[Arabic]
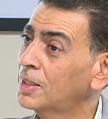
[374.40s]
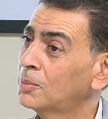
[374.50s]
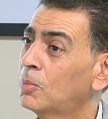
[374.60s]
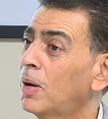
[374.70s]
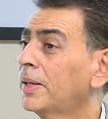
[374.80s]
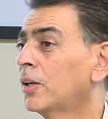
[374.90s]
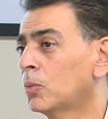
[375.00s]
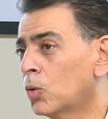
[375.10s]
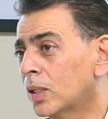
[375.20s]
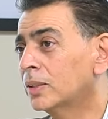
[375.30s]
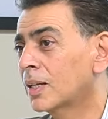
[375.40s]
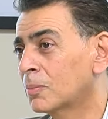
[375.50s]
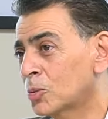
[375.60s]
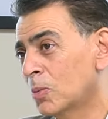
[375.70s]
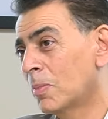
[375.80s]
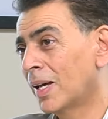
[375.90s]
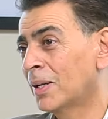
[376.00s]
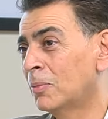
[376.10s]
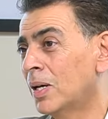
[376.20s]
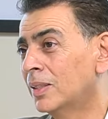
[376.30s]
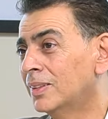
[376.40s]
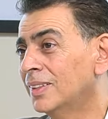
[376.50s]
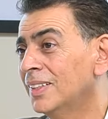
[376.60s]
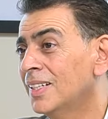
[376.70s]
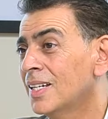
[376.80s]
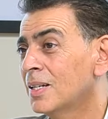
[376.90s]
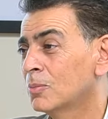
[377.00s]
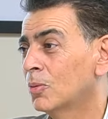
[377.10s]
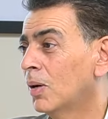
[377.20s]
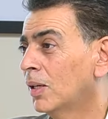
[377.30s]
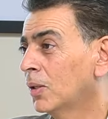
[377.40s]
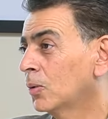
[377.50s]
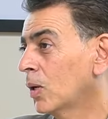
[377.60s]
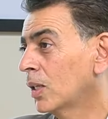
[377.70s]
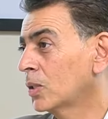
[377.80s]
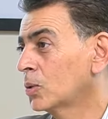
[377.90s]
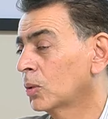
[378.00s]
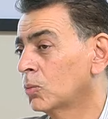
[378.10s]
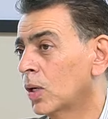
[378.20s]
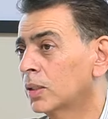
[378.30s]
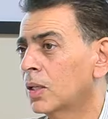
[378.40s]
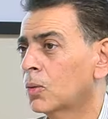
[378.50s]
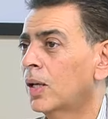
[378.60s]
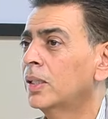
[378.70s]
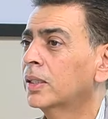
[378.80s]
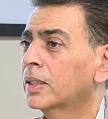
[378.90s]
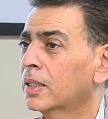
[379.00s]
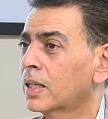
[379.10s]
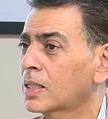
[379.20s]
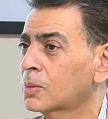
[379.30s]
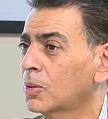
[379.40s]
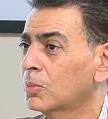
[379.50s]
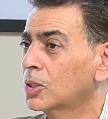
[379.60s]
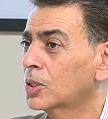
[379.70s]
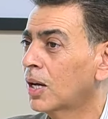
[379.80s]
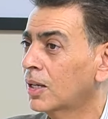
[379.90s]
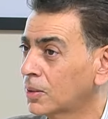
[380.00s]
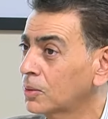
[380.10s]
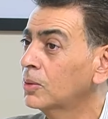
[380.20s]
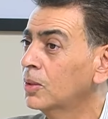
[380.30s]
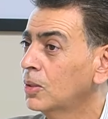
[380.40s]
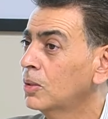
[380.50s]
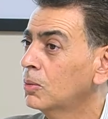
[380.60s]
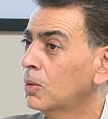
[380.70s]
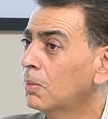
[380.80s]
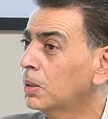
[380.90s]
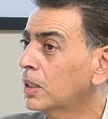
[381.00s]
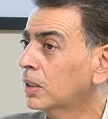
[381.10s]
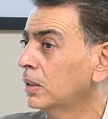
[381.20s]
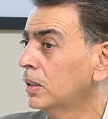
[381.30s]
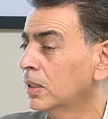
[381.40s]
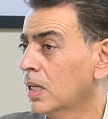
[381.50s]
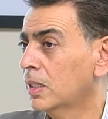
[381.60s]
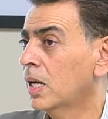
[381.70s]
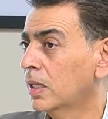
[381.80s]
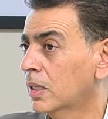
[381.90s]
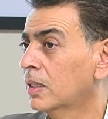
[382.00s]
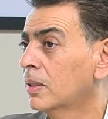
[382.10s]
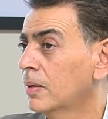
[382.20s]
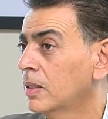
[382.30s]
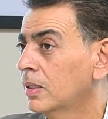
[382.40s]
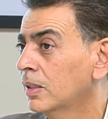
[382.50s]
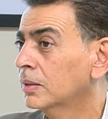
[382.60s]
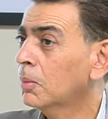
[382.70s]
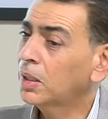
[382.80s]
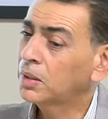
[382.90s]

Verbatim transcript: بمعنى انه مقدر مش بالمعنى المادي بمعنى انه هذا الجهد مقدر وعليك كذا رسمه بالشهر وبدات الحكايه هكذا طبعا